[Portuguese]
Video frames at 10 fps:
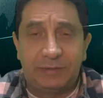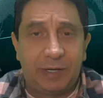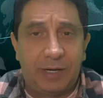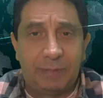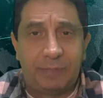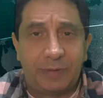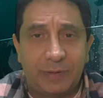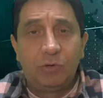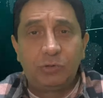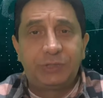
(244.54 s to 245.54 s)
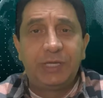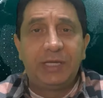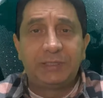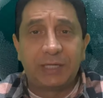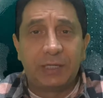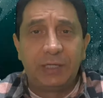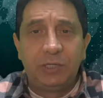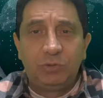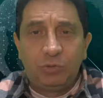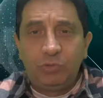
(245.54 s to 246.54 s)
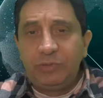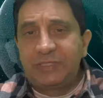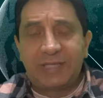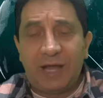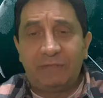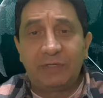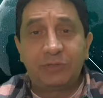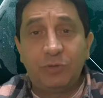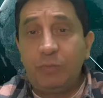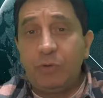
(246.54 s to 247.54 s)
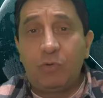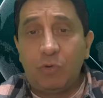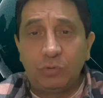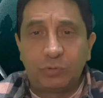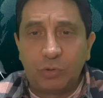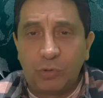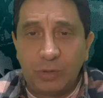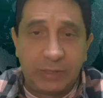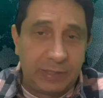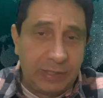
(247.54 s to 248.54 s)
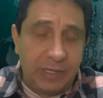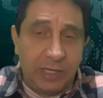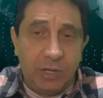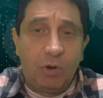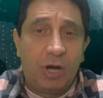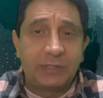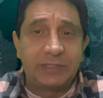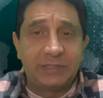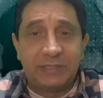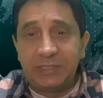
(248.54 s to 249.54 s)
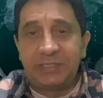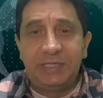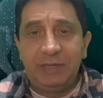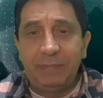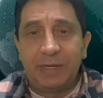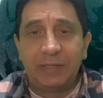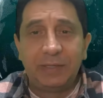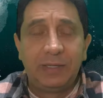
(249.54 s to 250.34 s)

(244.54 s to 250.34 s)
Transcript: Trump. Ou seja, tudo estava sob controle e ordens de cima